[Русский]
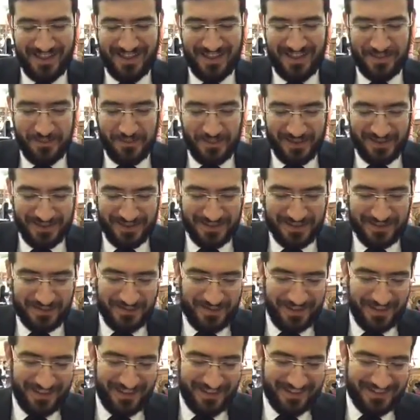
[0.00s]
«Аля мелах
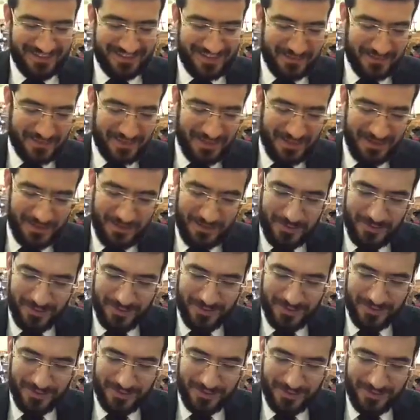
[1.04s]
валяйцим шаю
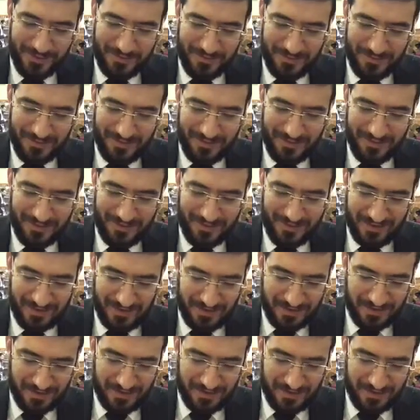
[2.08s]
акуаним, э,